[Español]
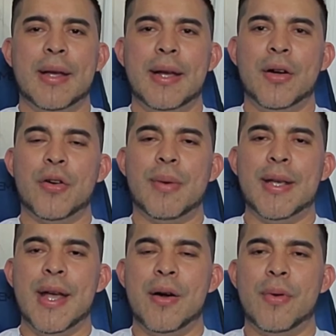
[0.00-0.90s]
en
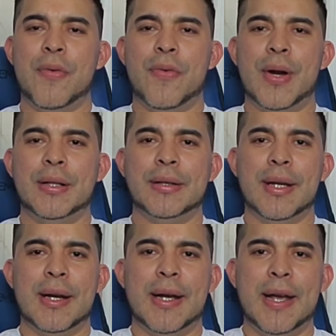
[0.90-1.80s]
Comayagua frente
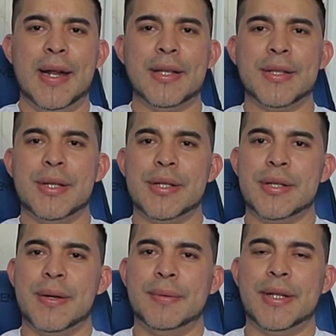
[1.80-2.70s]
al
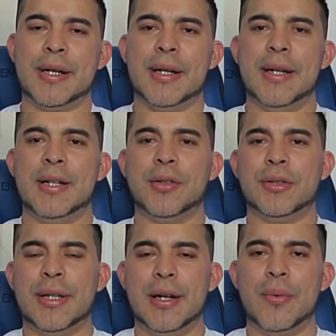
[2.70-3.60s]
Génesis de Reinaldo
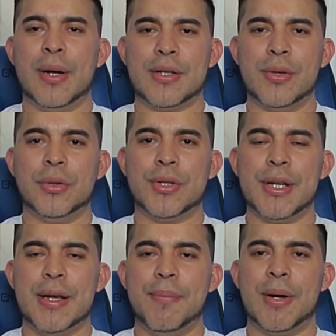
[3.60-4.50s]
Tilgua. Son dos
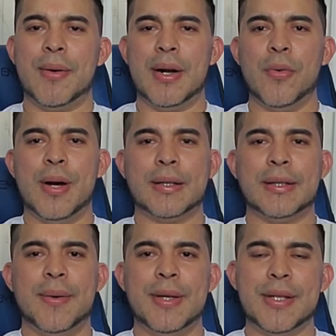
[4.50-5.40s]
equipos que van a jugar
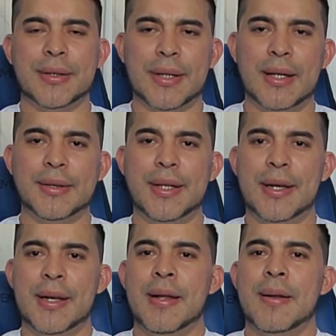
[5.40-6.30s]
de
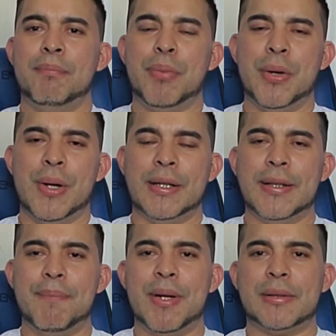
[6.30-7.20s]
visitante, pero
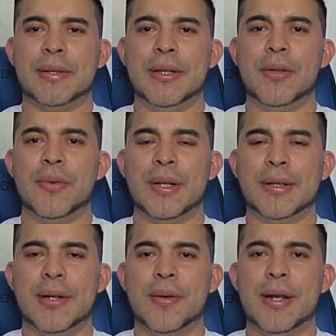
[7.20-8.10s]
este partido
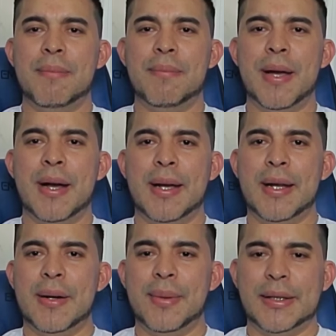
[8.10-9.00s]
frente al Olimpia
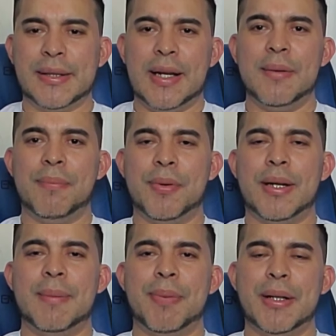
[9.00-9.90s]
era vital
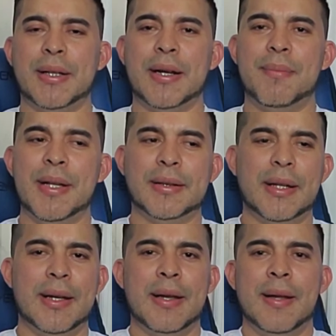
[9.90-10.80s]
porque
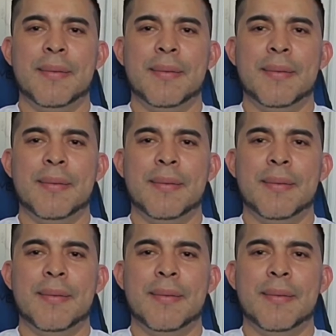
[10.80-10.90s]
prácticamente